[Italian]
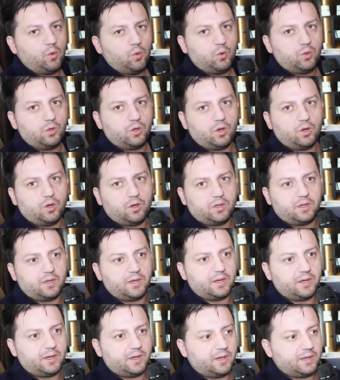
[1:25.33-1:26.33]
uno
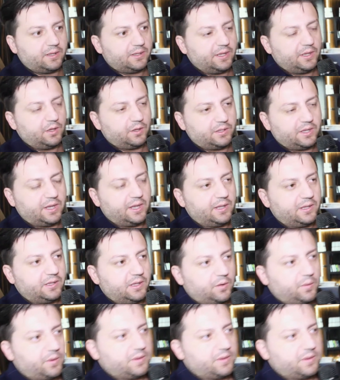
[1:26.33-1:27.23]
eh, degli hotel di